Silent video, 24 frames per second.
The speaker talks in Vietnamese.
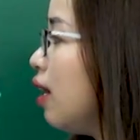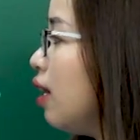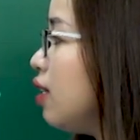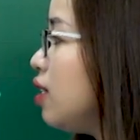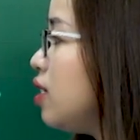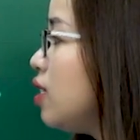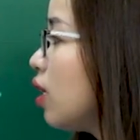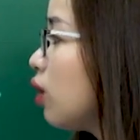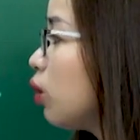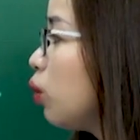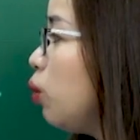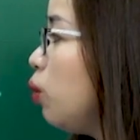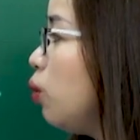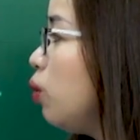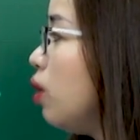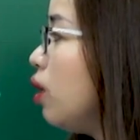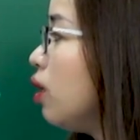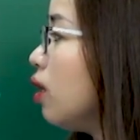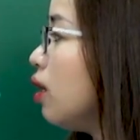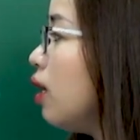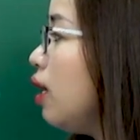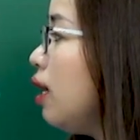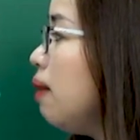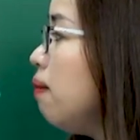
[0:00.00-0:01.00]
Chiếc
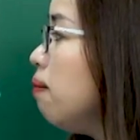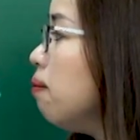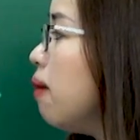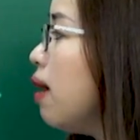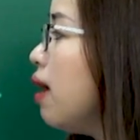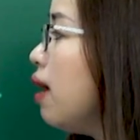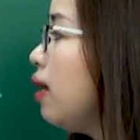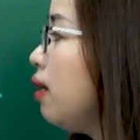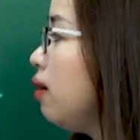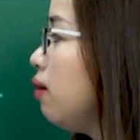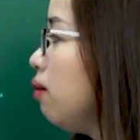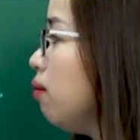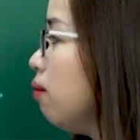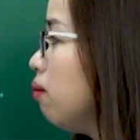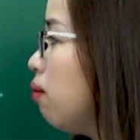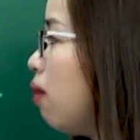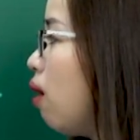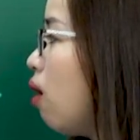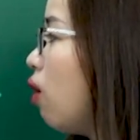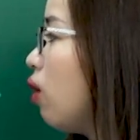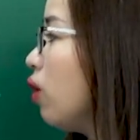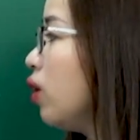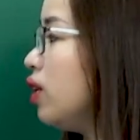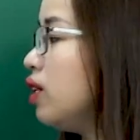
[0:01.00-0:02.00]
thuyền im bến
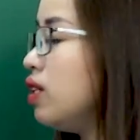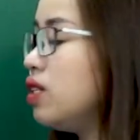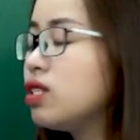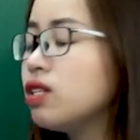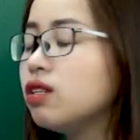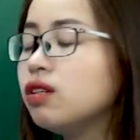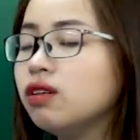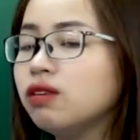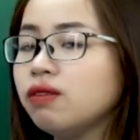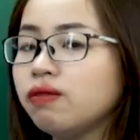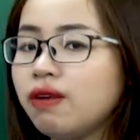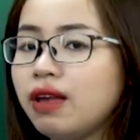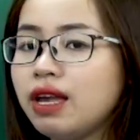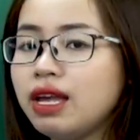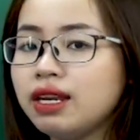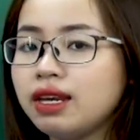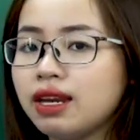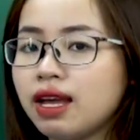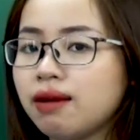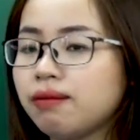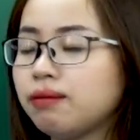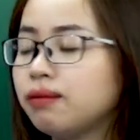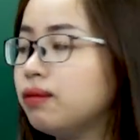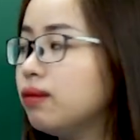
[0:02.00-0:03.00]
mỏi trở về
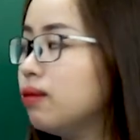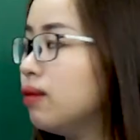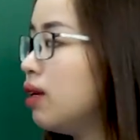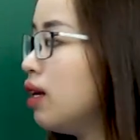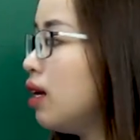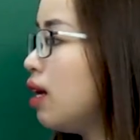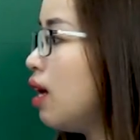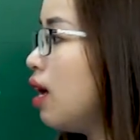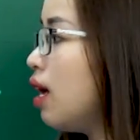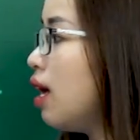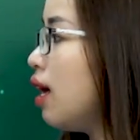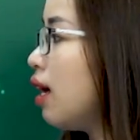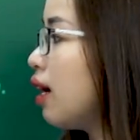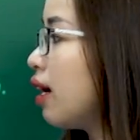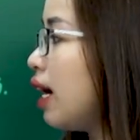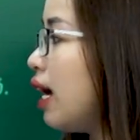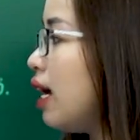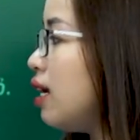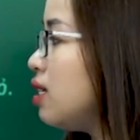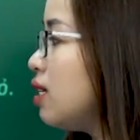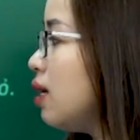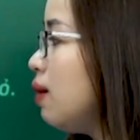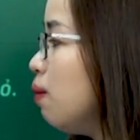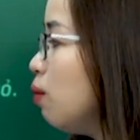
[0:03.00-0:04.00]
nằm,
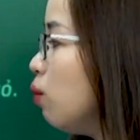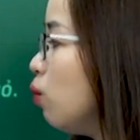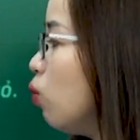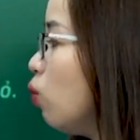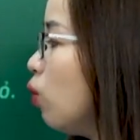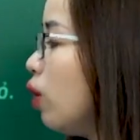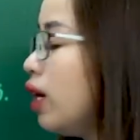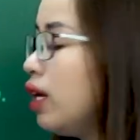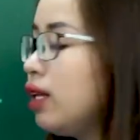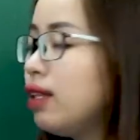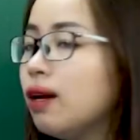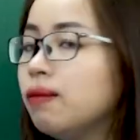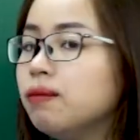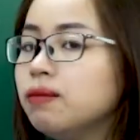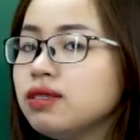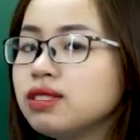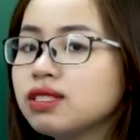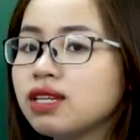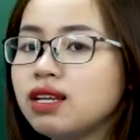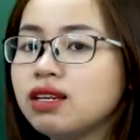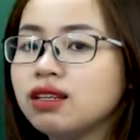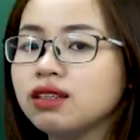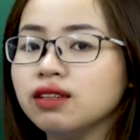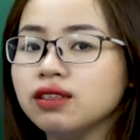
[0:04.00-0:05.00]
nghe chất muối thấm
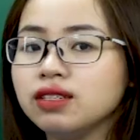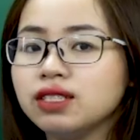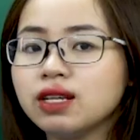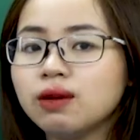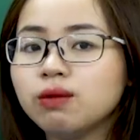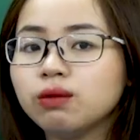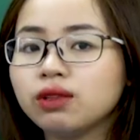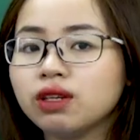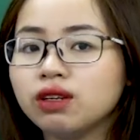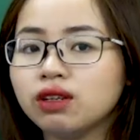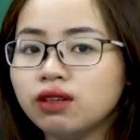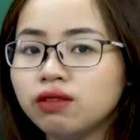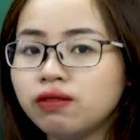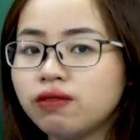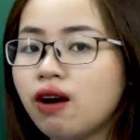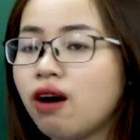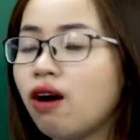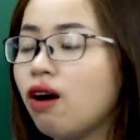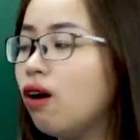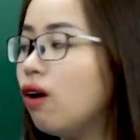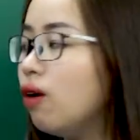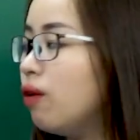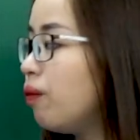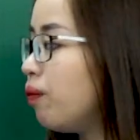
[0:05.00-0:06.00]
dần trong thớ
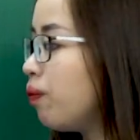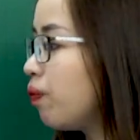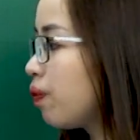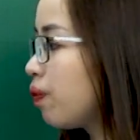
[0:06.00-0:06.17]
vỏ.